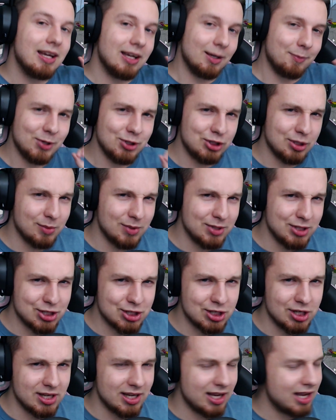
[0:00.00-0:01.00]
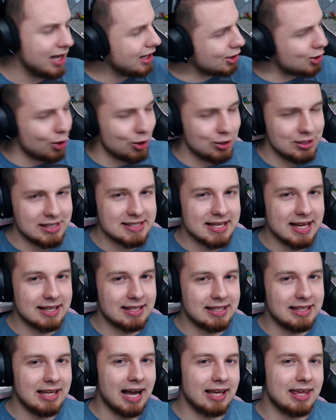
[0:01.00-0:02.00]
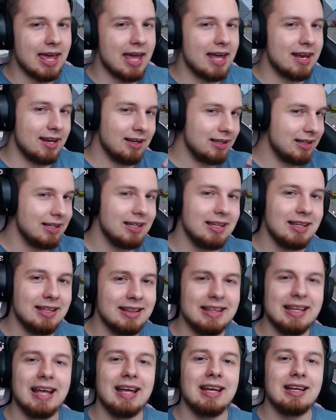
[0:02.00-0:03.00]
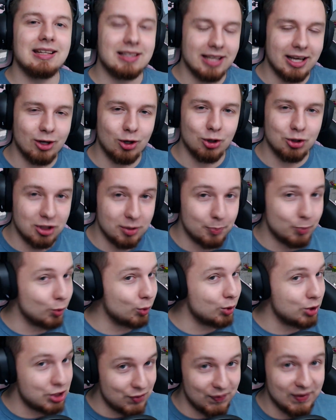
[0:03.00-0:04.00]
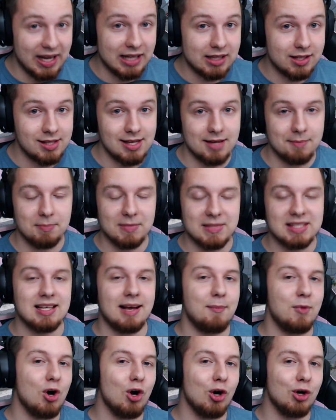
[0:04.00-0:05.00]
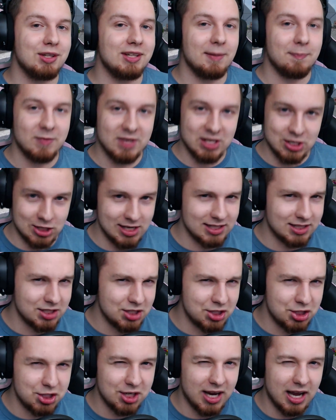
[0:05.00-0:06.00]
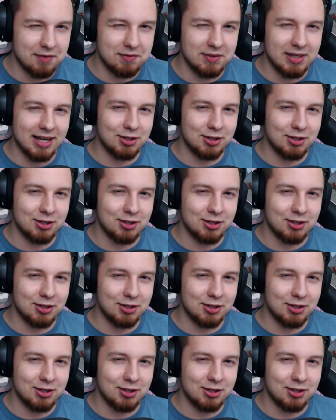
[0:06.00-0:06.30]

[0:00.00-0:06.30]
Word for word: będziemy niszczyli koni zeg Jagery i inne tego typu świetne samochody. Jeżeli jesteście ciekawi jak